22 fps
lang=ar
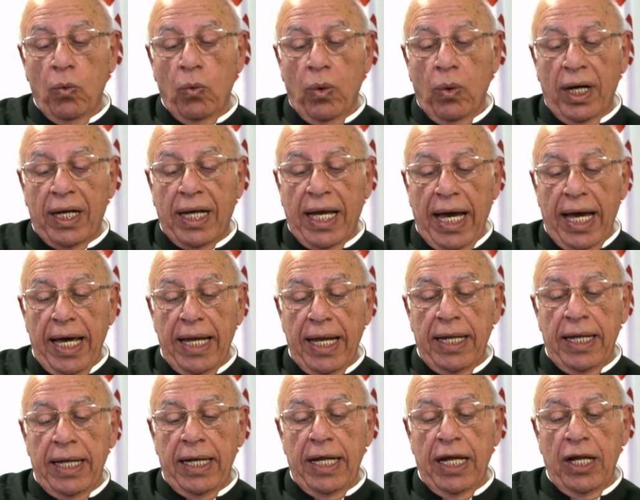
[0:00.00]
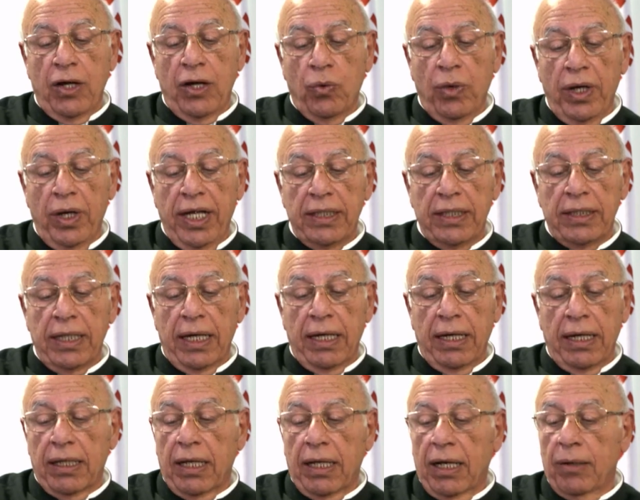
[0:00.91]
وكأننا نريد
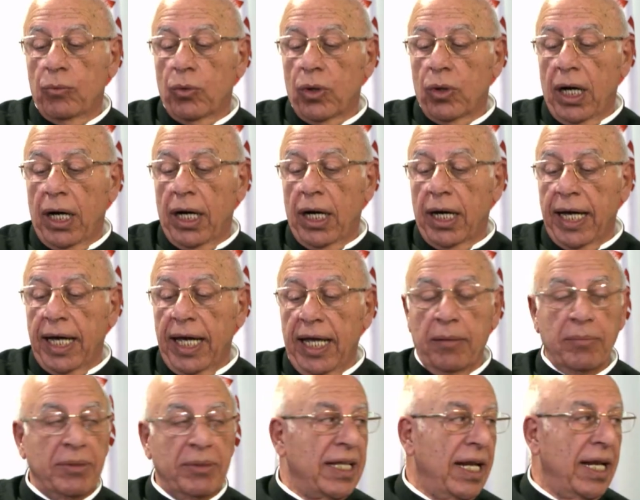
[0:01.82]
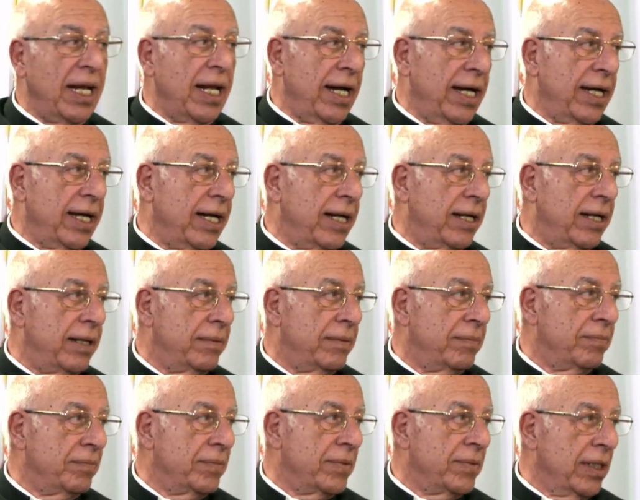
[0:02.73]
أن نظل مراهقين مدى الحياة
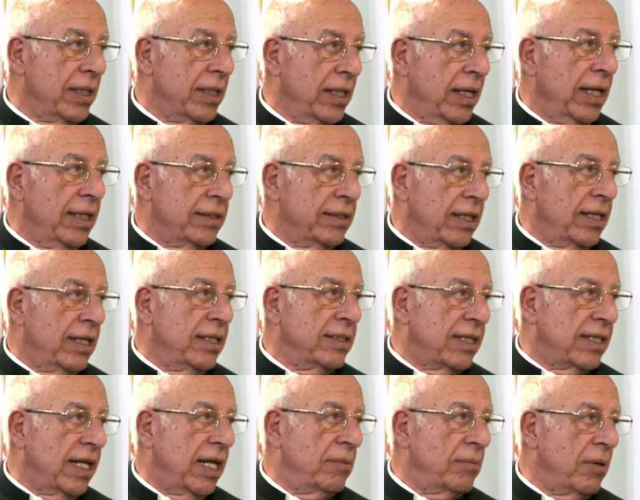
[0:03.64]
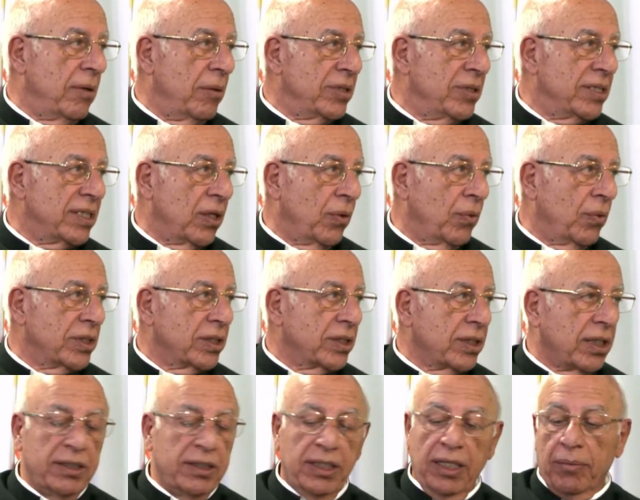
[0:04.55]
حتى الإنسان لما
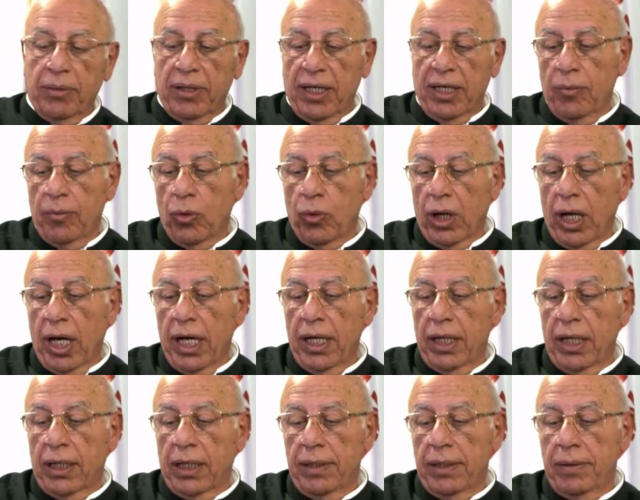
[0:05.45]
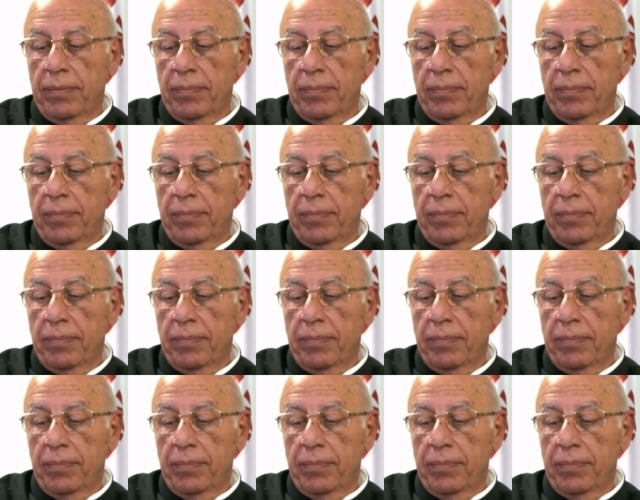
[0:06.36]
بيتزوج قد يبقى مراهقا